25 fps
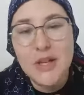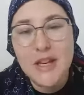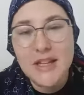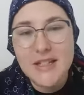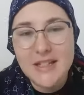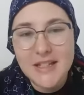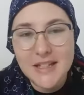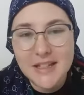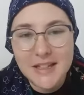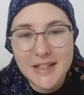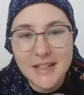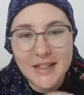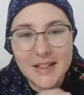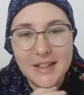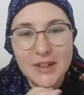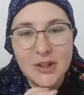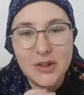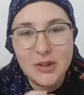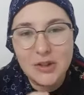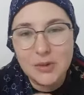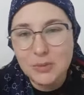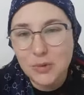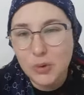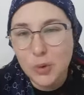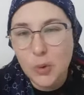así que
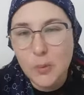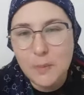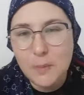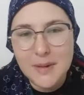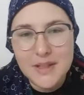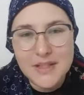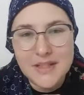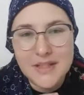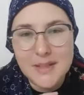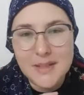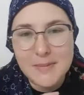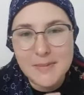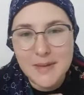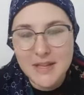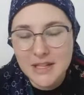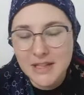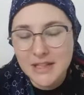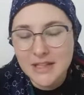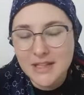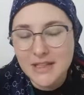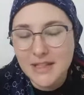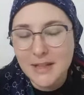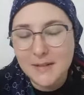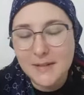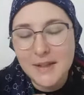no te preocupes, si
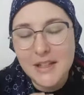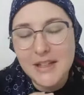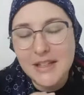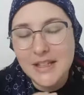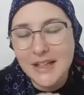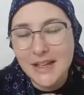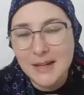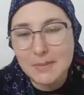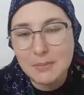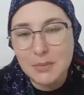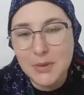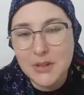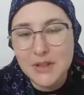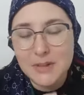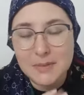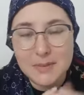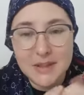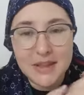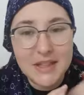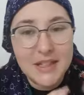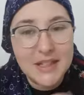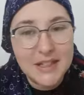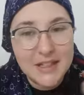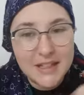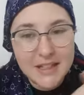mañana está bien ya la puedes
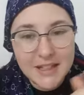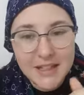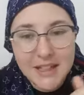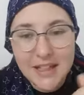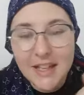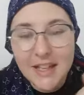mandar.